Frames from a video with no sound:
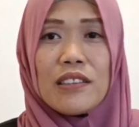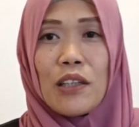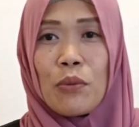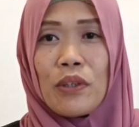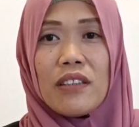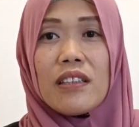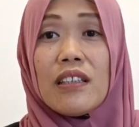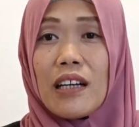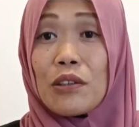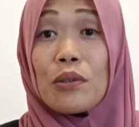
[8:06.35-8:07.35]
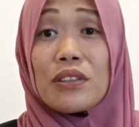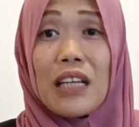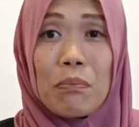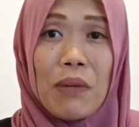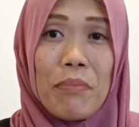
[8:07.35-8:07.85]
security atau
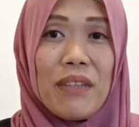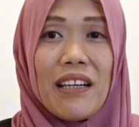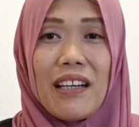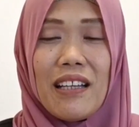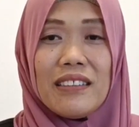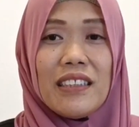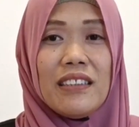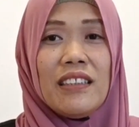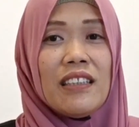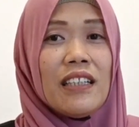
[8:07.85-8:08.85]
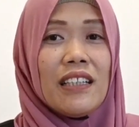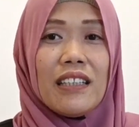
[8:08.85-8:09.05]
satpamnya kan jadi